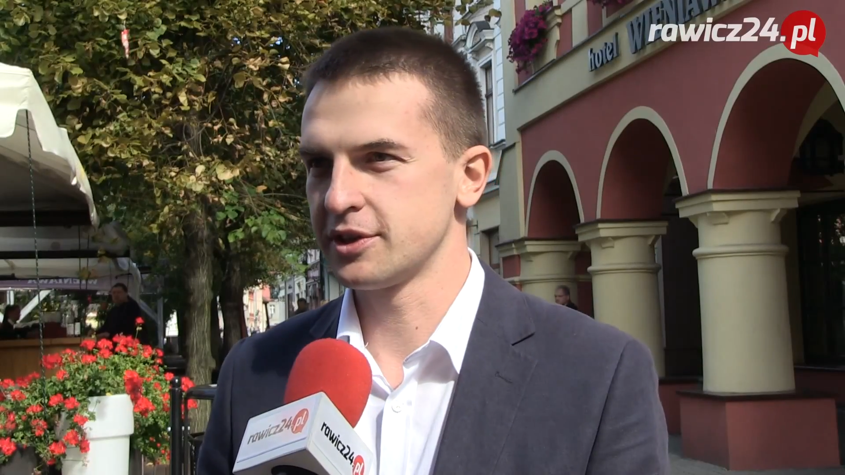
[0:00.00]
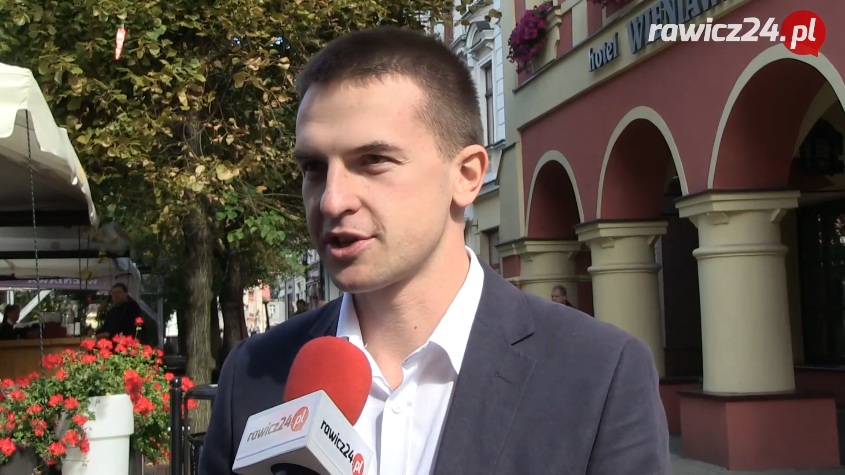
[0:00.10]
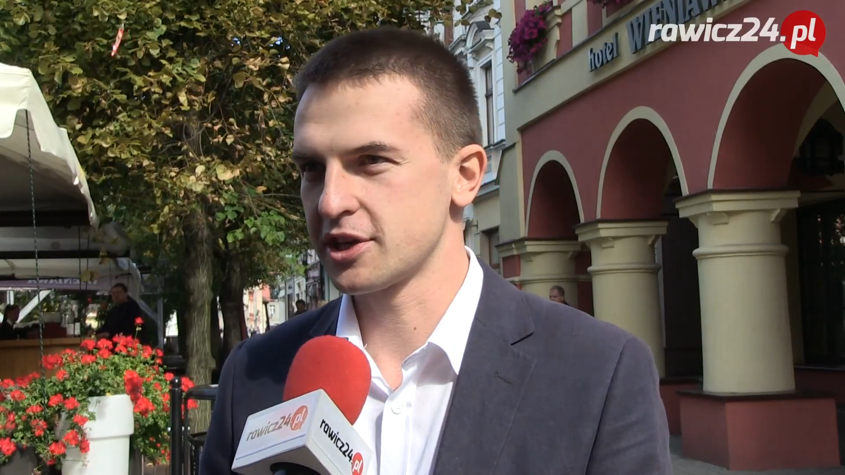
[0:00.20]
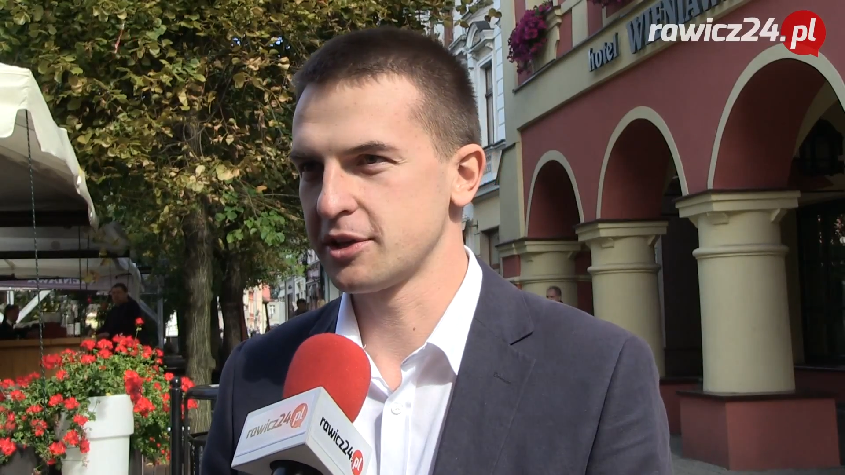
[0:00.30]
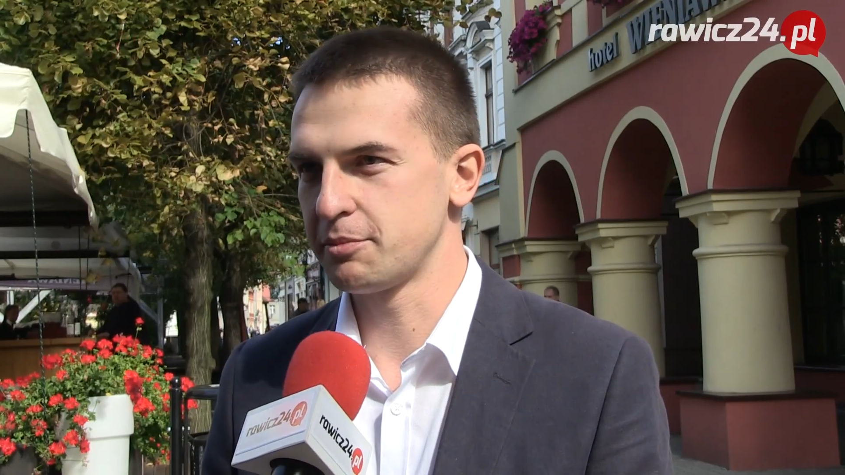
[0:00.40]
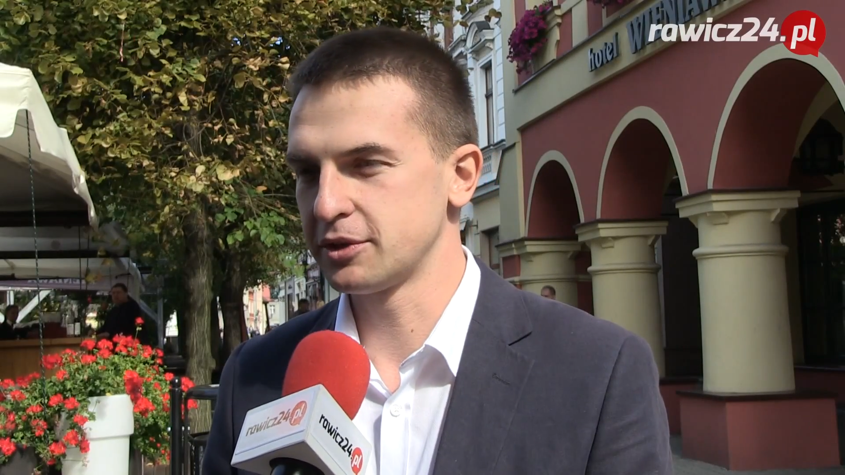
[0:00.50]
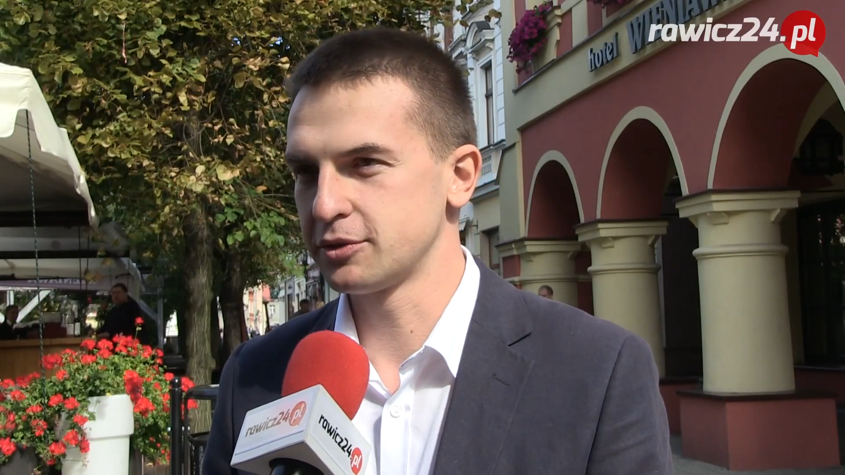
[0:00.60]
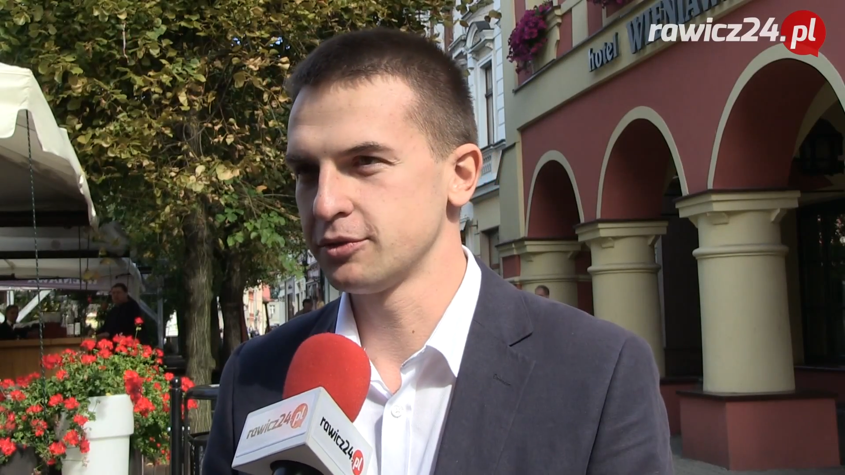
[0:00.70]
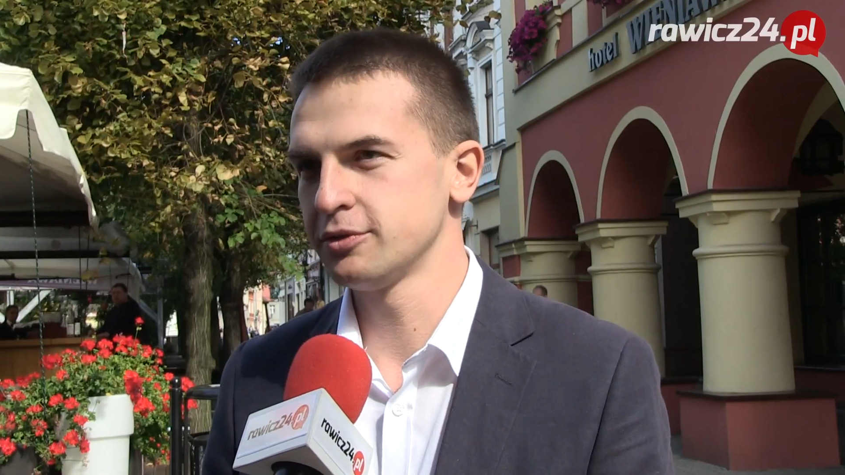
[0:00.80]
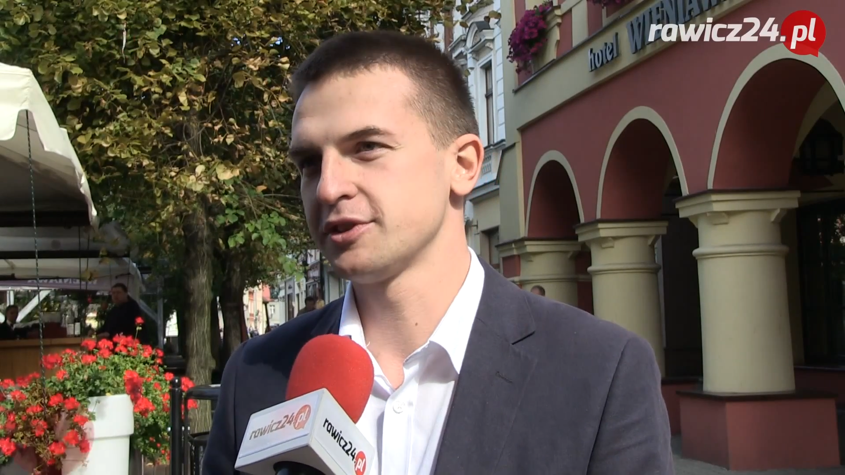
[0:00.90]
Ryszarda
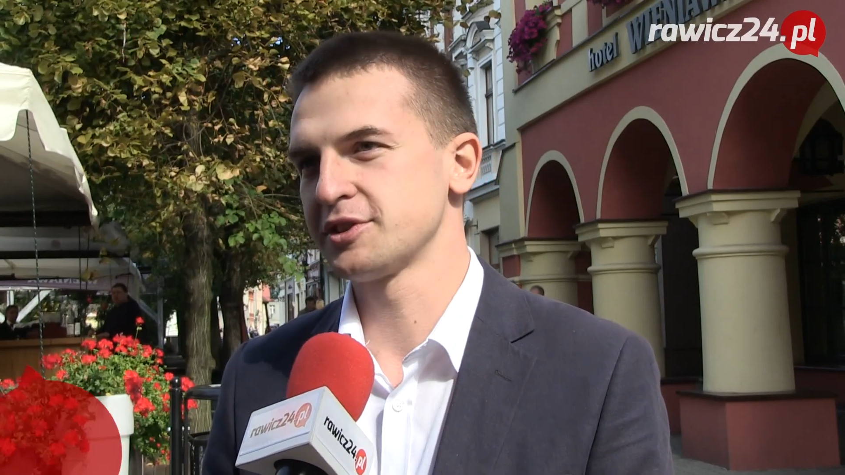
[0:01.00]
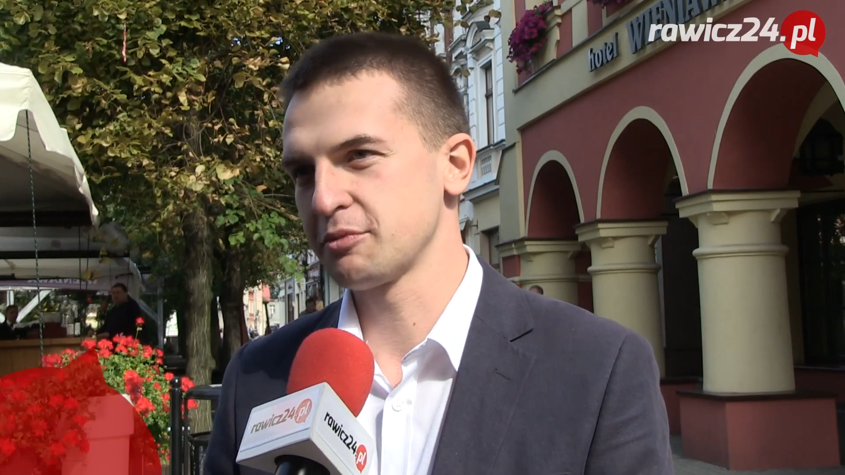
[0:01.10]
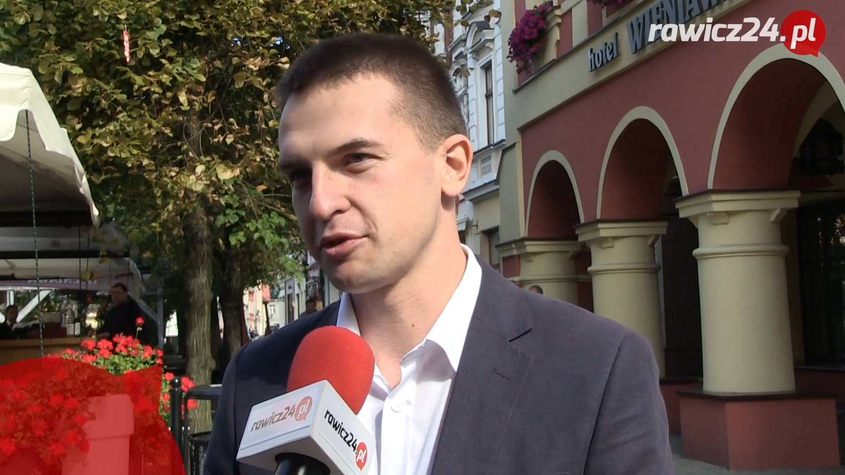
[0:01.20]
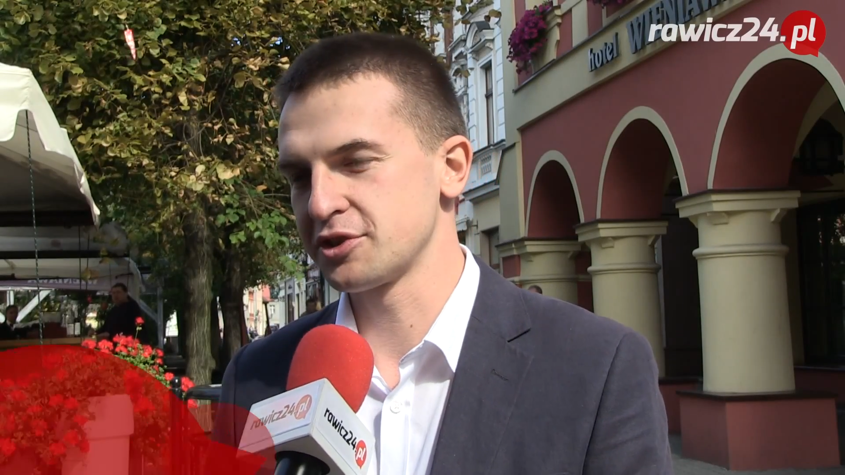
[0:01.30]
Petru, jestem